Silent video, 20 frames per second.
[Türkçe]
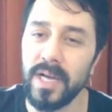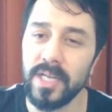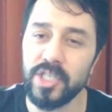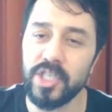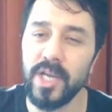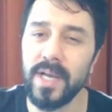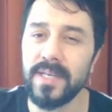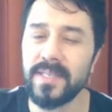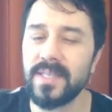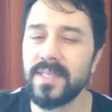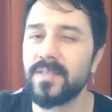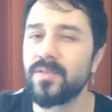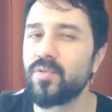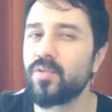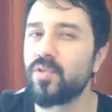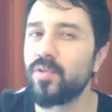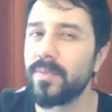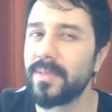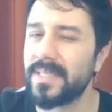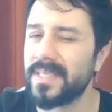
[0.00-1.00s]
Açarsanız
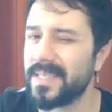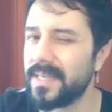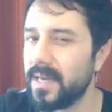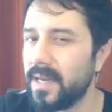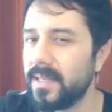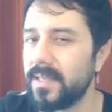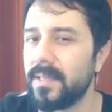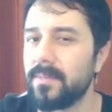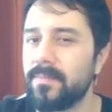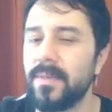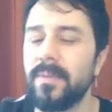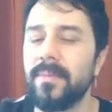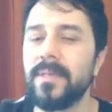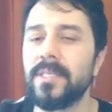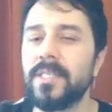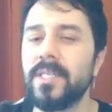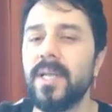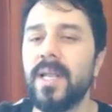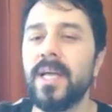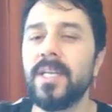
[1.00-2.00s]
otomatik kaydetmeye
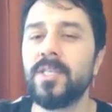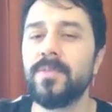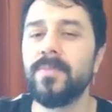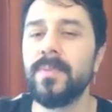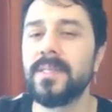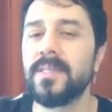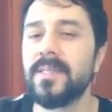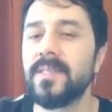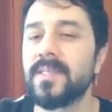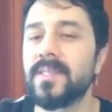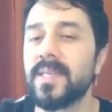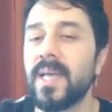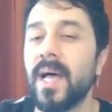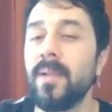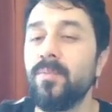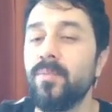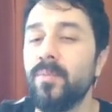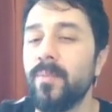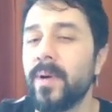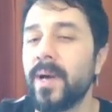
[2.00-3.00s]
başlar. Açmazsanız
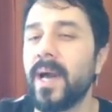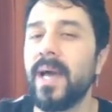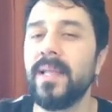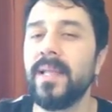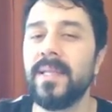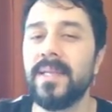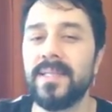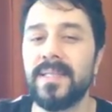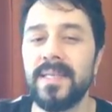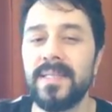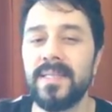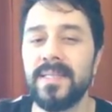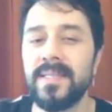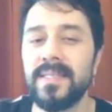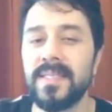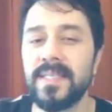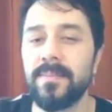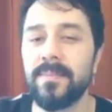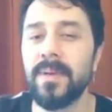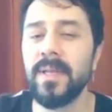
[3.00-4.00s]
albüme kaydet
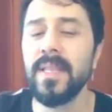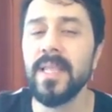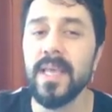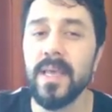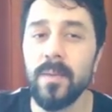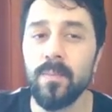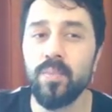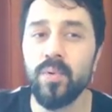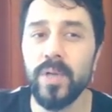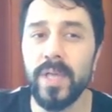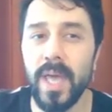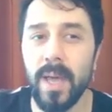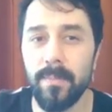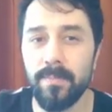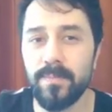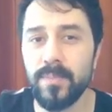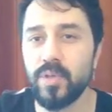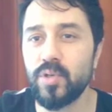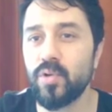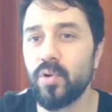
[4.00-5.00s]
dediğiniz zaman bu
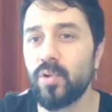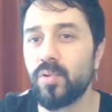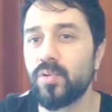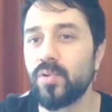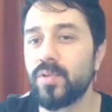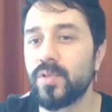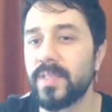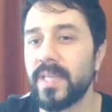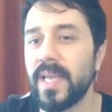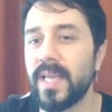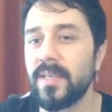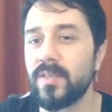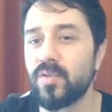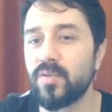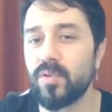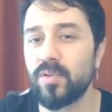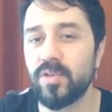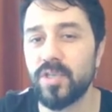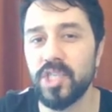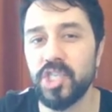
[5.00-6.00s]
yapmış olduğunuz en
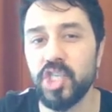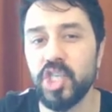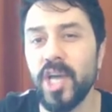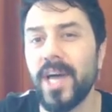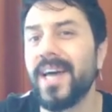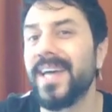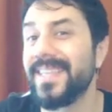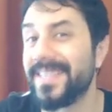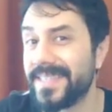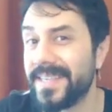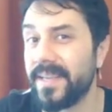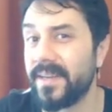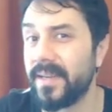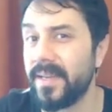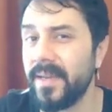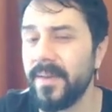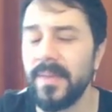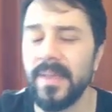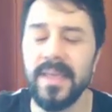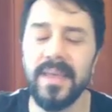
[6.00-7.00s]
sonki
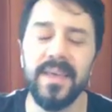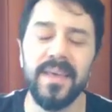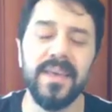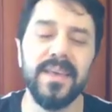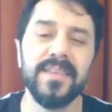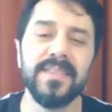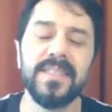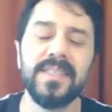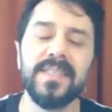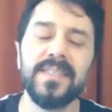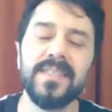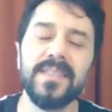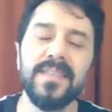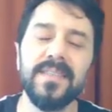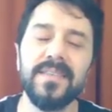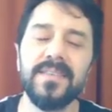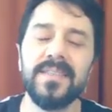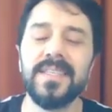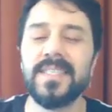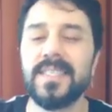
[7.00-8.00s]
şaheseri e,
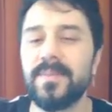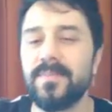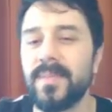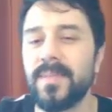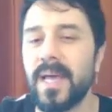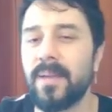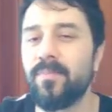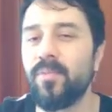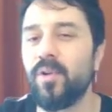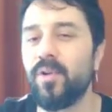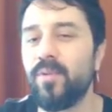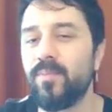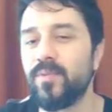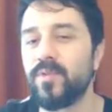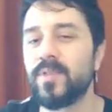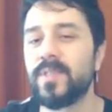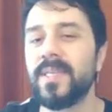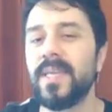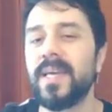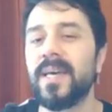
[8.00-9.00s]
sizin resimler
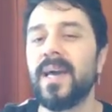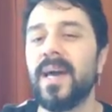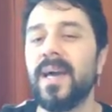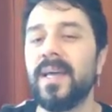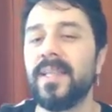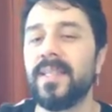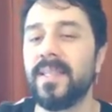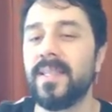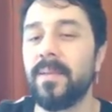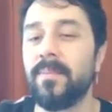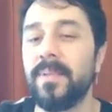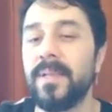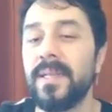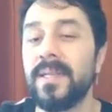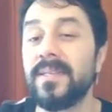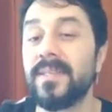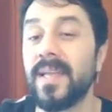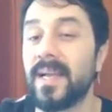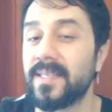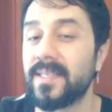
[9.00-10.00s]
bölümünüze
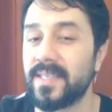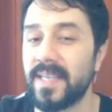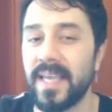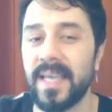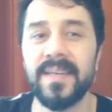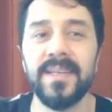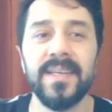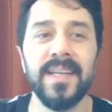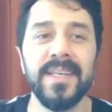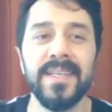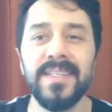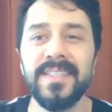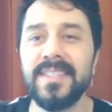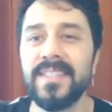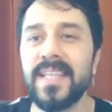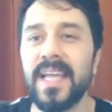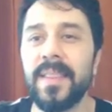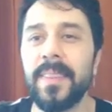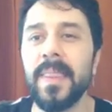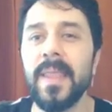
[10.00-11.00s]
kaydedebilir ders
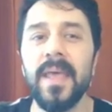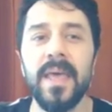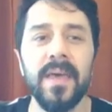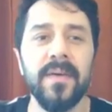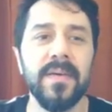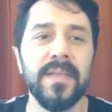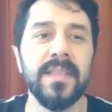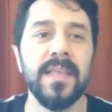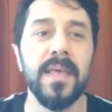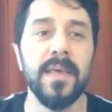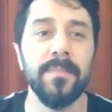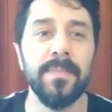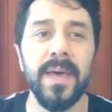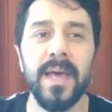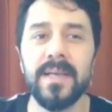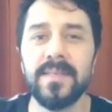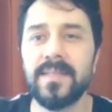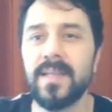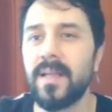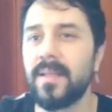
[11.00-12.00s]
ekranından. Evet
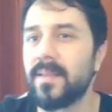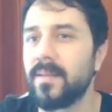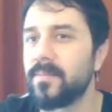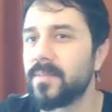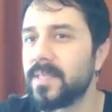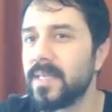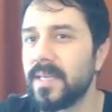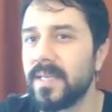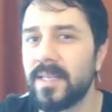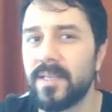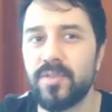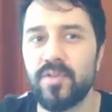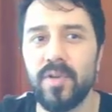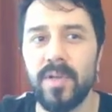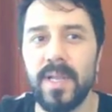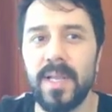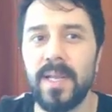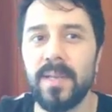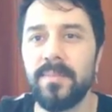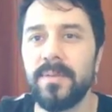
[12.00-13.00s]
beyaz tahtımızla ilgili
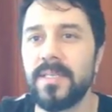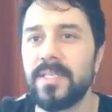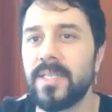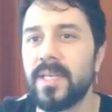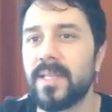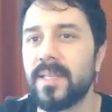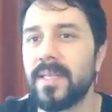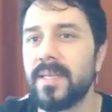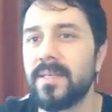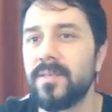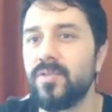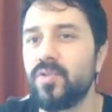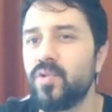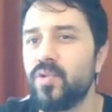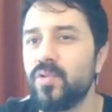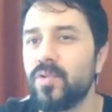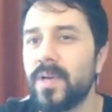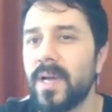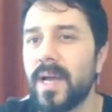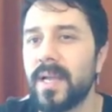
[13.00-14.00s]
söylenebileceklerin
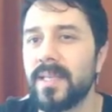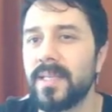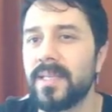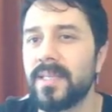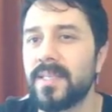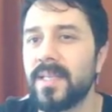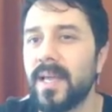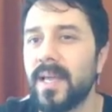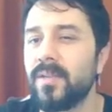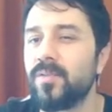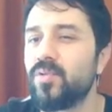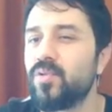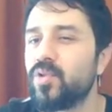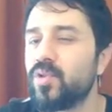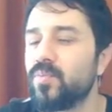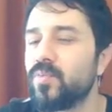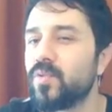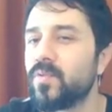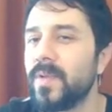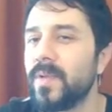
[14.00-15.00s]
şu yukarıdaki tane
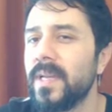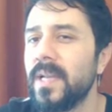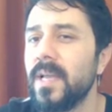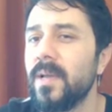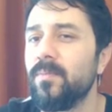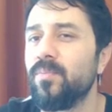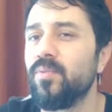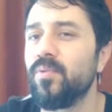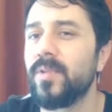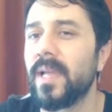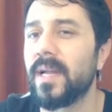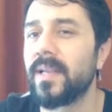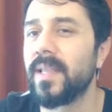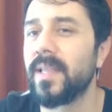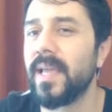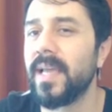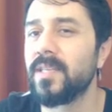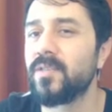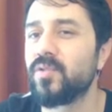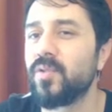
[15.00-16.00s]
tuşumuz var. Bunlar
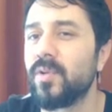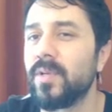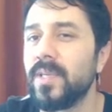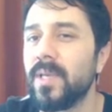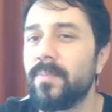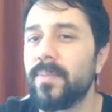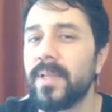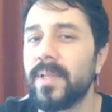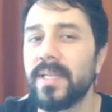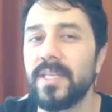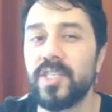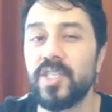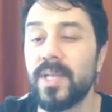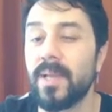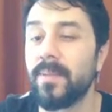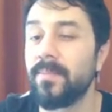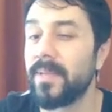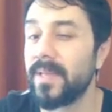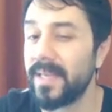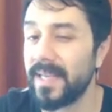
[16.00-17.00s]
da en son yapılan
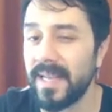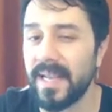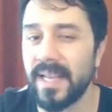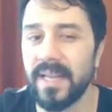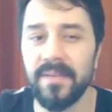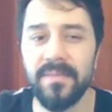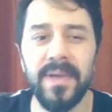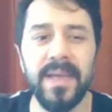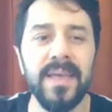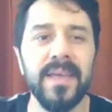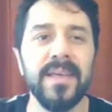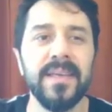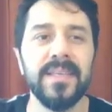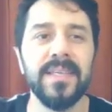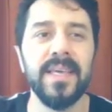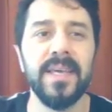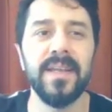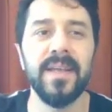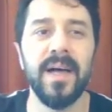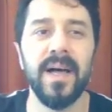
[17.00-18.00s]
işlemleri ileri ve
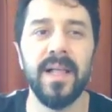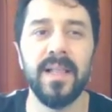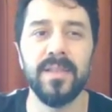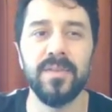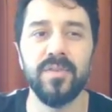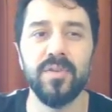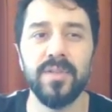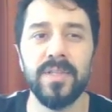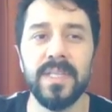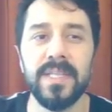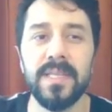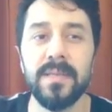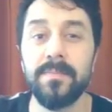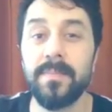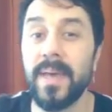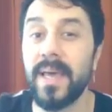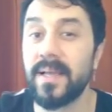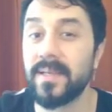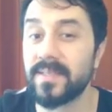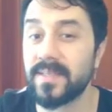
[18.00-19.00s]
geri aldırıyor dedik.
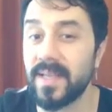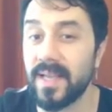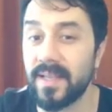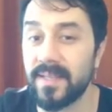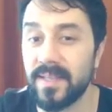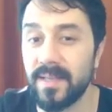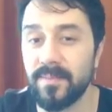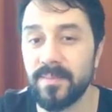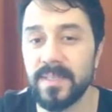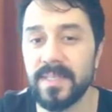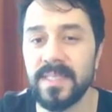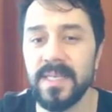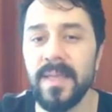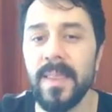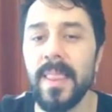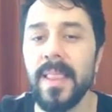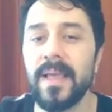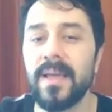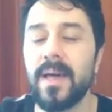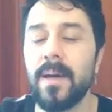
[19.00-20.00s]
Beyaz tahtamızı
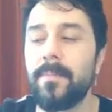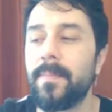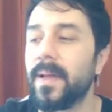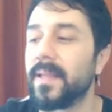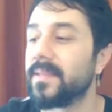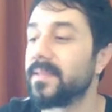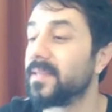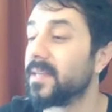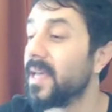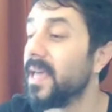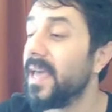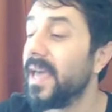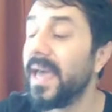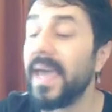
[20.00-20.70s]
kapattık.